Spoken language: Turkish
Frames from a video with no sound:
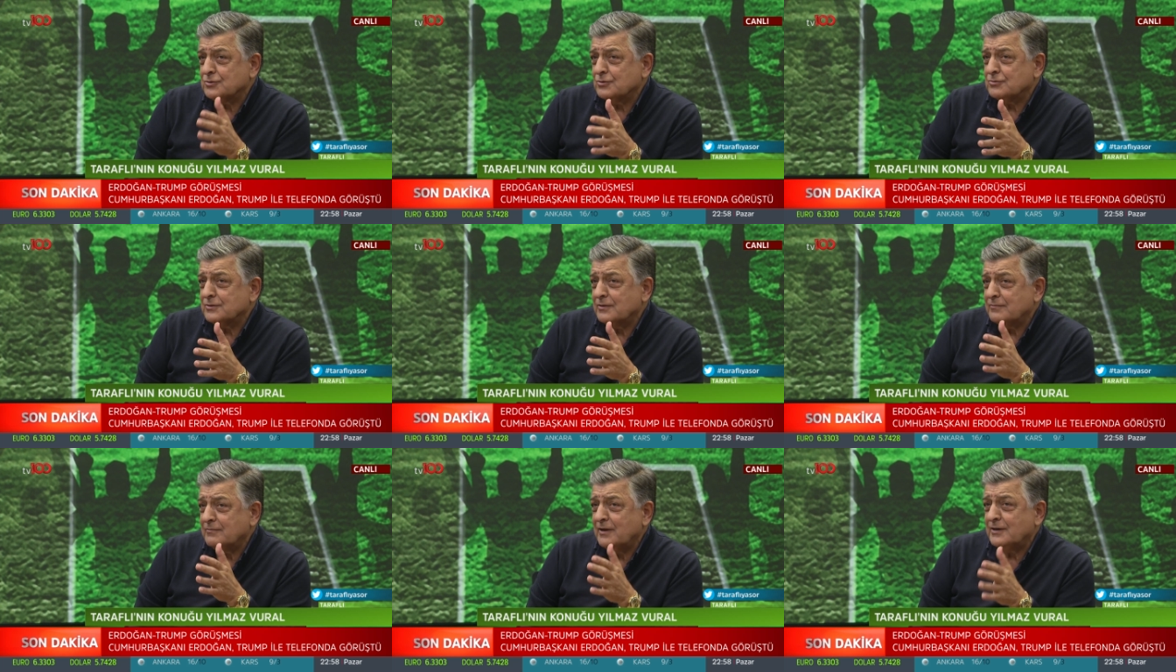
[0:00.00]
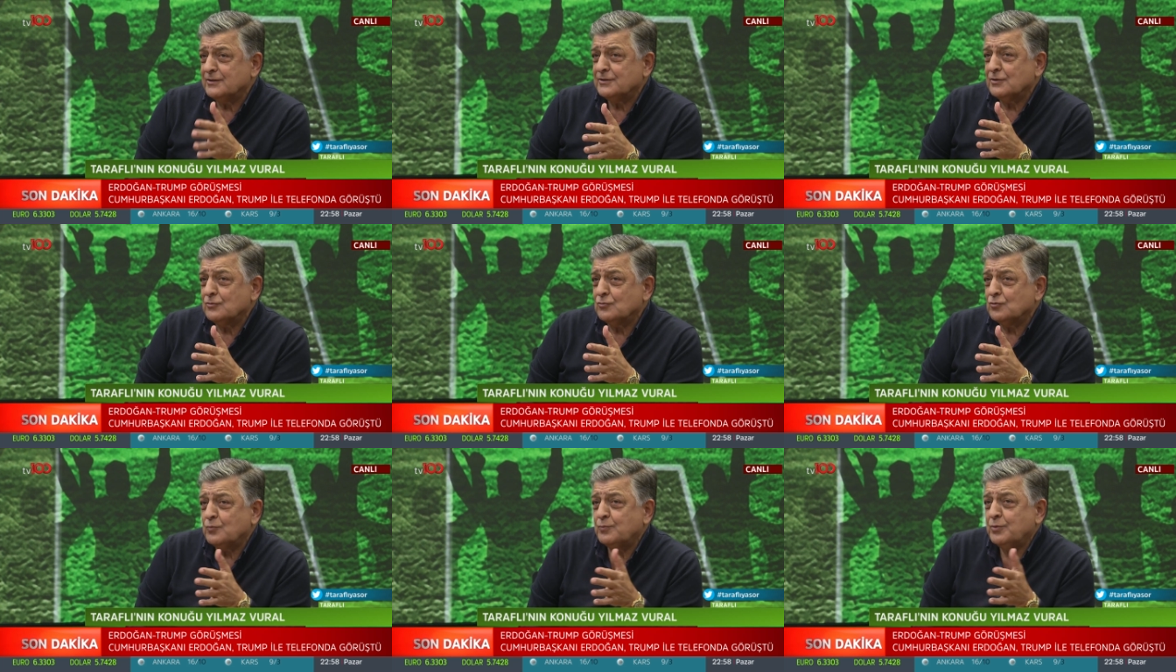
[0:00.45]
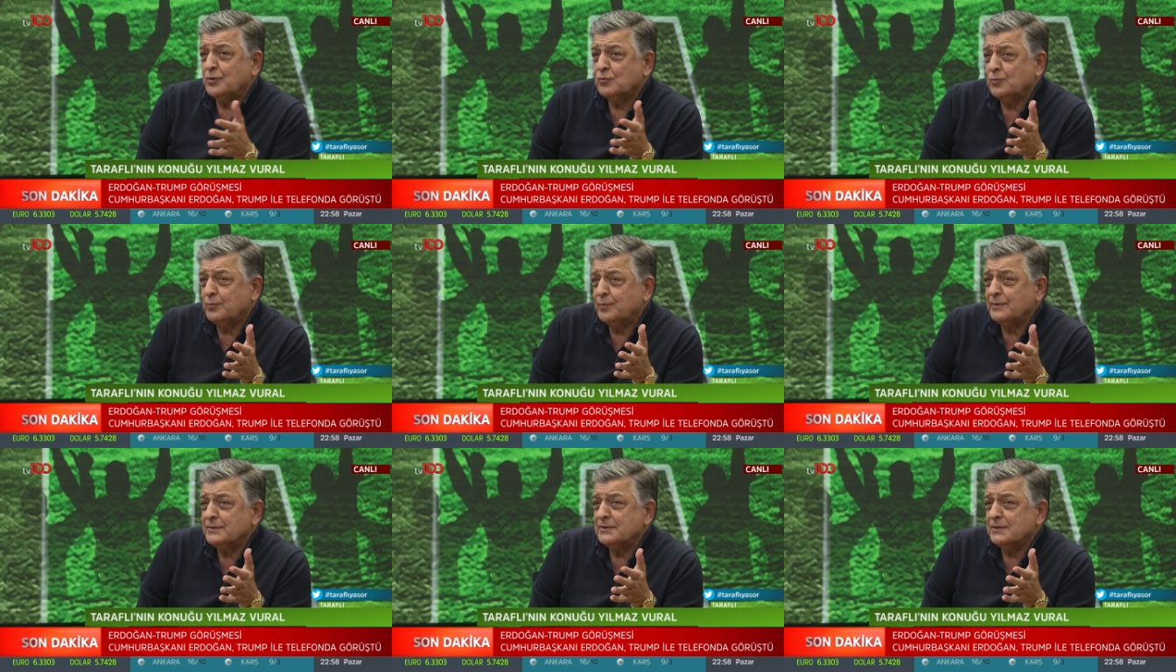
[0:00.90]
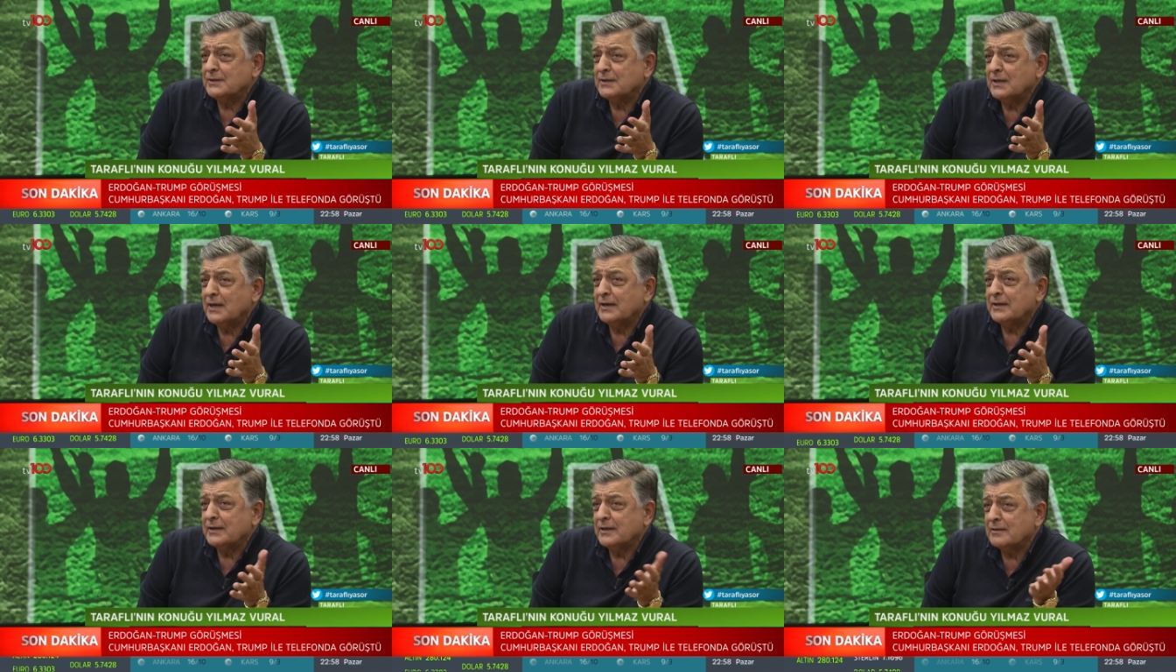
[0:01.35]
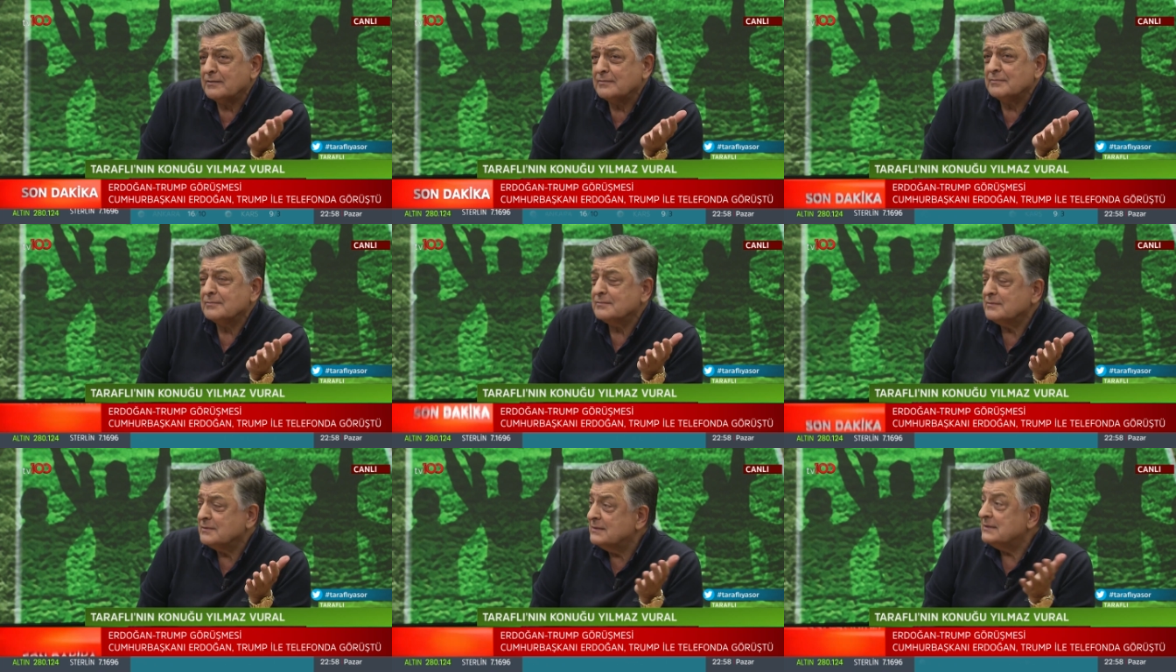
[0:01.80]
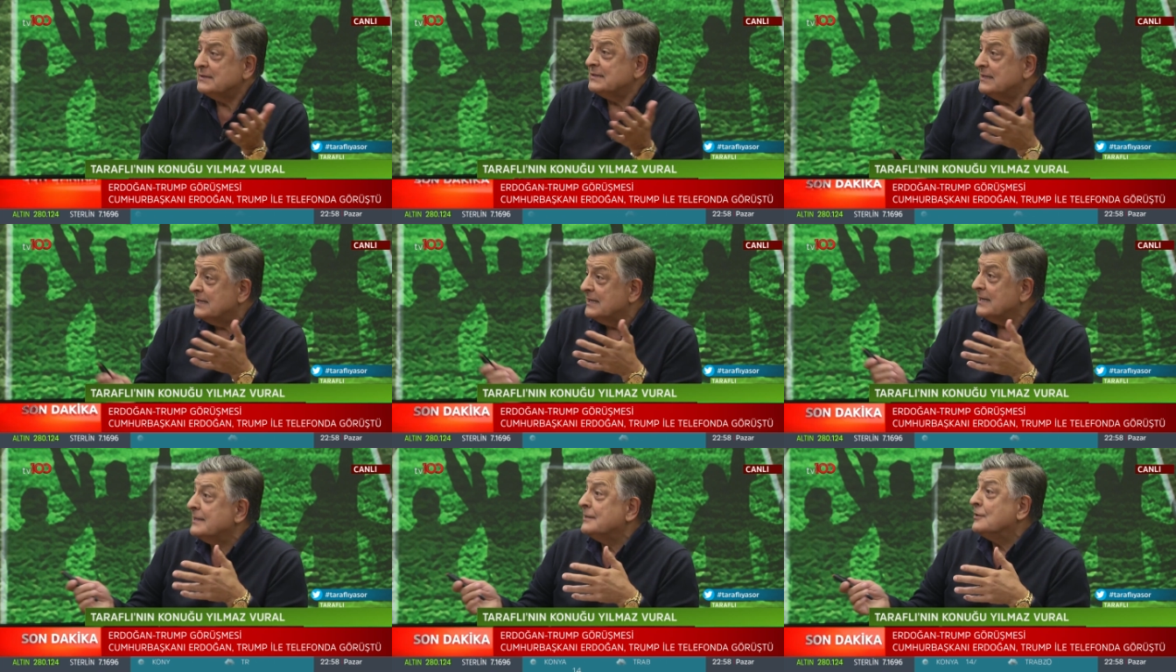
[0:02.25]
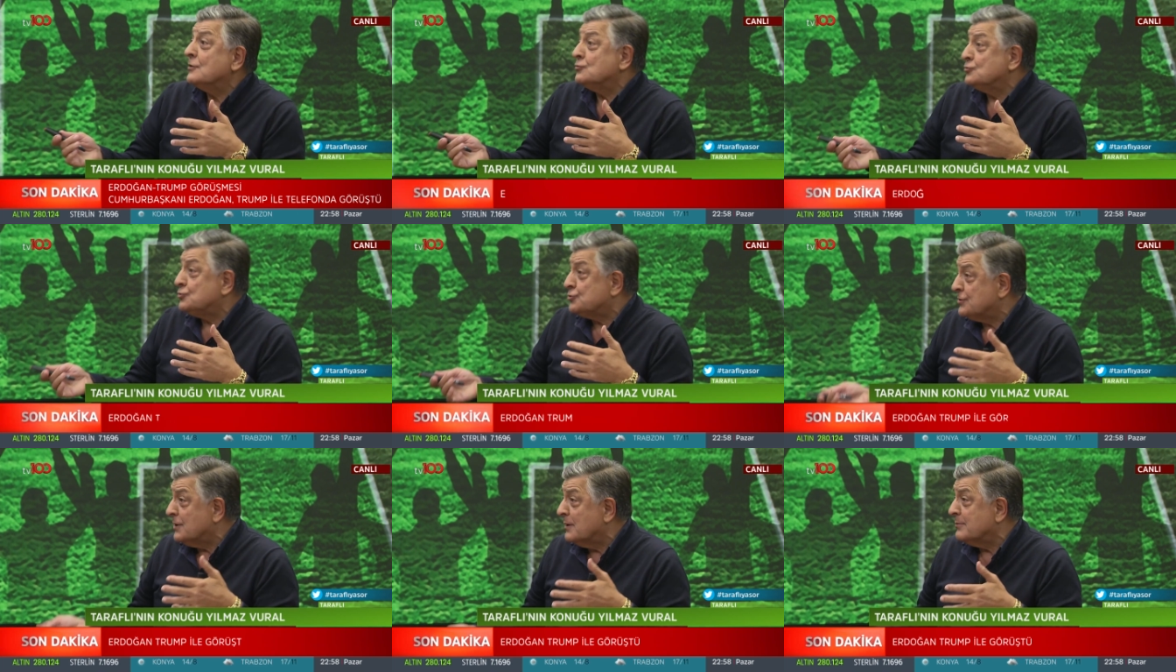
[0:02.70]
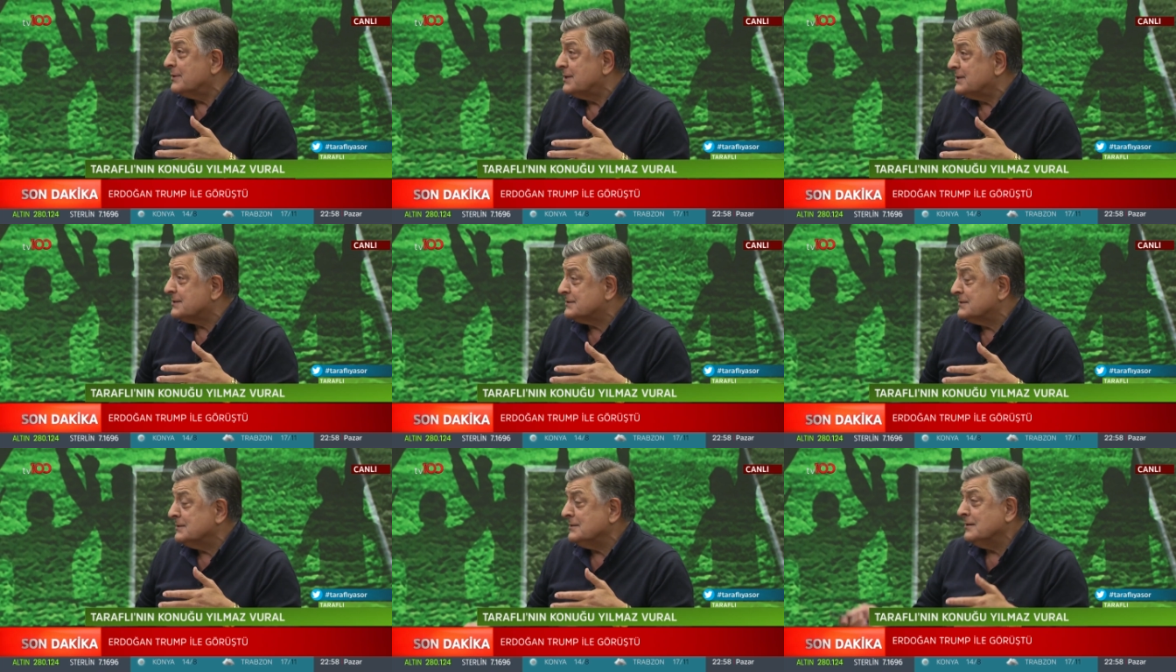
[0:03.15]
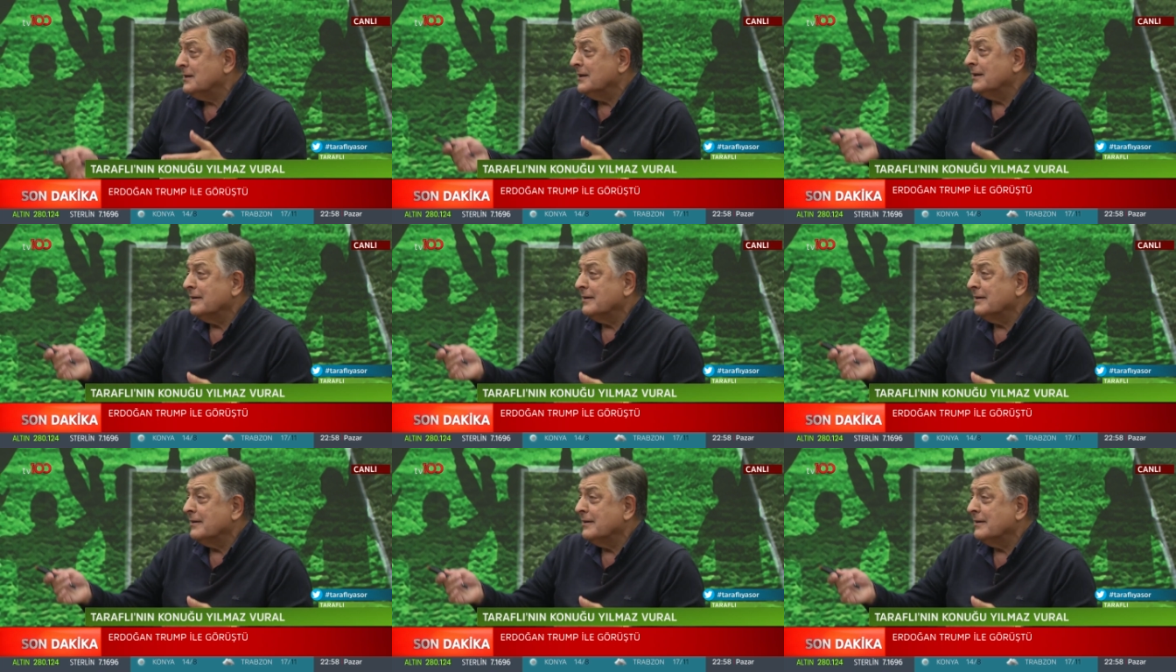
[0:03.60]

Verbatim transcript: sonunda verdiğin kupa kupadır yani diye de düşünebilirsin.